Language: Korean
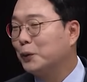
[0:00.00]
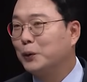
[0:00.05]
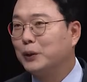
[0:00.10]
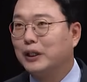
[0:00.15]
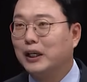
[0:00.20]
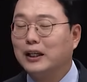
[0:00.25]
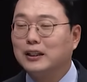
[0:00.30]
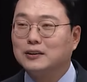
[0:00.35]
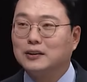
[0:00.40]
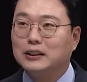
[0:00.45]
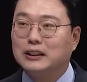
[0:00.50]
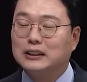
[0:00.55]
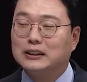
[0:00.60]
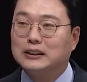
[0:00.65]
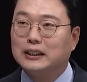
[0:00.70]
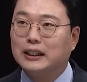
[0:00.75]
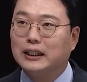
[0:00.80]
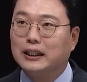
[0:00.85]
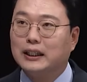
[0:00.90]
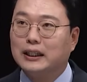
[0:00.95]
이게 저희
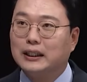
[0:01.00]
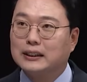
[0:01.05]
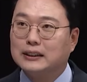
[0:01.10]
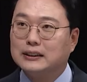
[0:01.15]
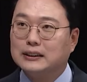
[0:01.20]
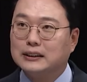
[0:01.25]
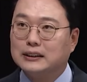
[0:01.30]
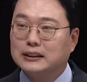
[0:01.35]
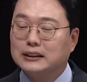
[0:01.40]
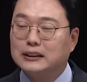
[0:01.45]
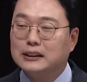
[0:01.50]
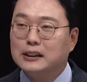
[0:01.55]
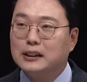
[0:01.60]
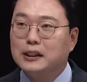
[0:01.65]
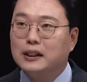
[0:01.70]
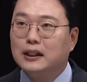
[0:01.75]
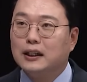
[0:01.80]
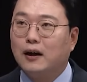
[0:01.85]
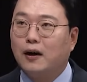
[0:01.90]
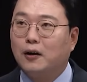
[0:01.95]
이제 그
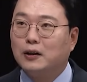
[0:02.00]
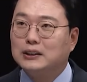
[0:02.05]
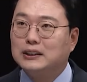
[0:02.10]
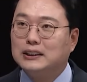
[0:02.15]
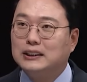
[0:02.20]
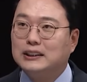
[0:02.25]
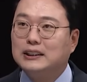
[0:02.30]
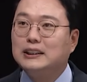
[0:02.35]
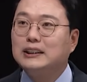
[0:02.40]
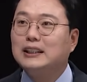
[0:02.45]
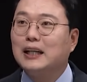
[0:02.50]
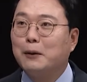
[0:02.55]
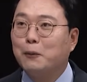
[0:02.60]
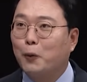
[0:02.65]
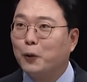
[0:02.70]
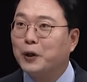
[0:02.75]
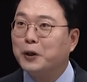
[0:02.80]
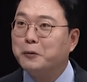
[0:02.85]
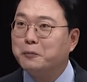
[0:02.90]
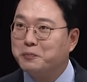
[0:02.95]
어, 지지자
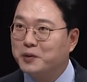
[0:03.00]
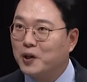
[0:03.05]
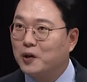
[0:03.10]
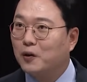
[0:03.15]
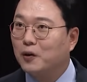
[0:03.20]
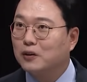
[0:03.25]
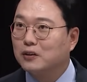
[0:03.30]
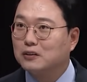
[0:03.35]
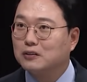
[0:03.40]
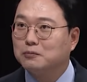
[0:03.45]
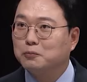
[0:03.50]
모임 이런 음.